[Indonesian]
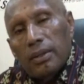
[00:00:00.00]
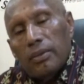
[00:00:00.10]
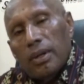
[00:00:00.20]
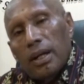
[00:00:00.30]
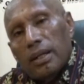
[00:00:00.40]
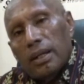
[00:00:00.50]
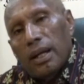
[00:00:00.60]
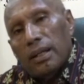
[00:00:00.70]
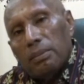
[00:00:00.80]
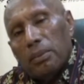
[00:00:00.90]
Juga di
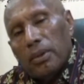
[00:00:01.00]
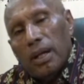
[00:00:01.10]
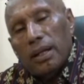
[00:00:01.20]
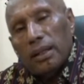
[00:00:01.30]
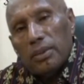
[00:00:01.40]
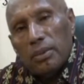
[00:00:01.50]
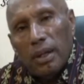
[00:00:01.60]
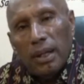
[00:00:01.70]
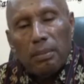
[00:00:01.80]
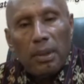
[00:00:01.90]
Adipura kita sudah
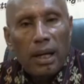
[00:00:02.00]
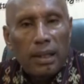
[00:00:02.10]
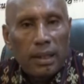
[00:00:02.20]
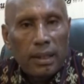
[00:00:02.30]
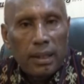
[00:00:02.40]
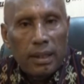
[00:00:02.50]
enam kali